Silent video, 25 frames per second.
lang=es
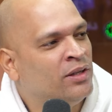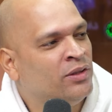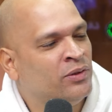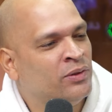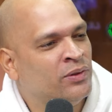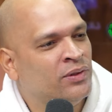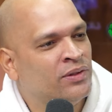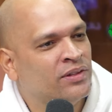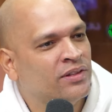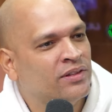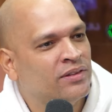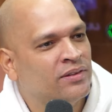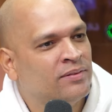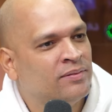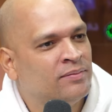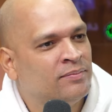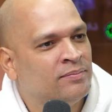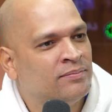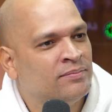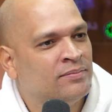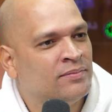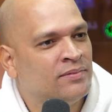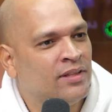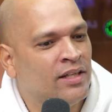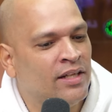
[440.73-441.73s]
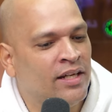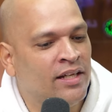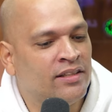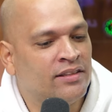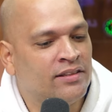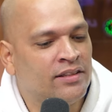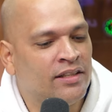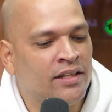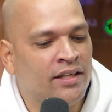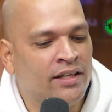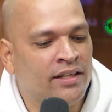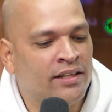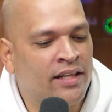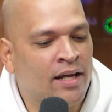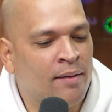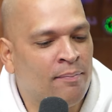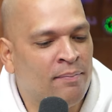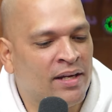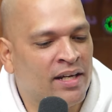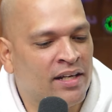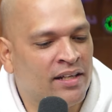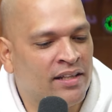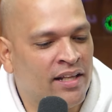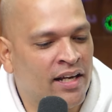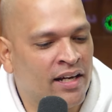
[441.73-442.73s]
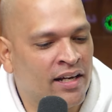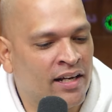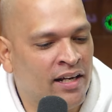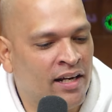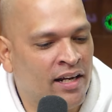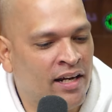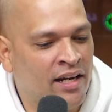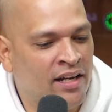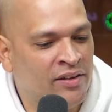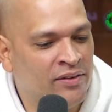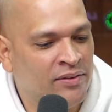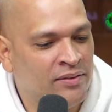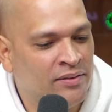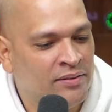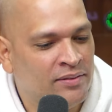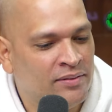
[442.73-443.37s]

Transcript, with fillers: York. Ese también está claro.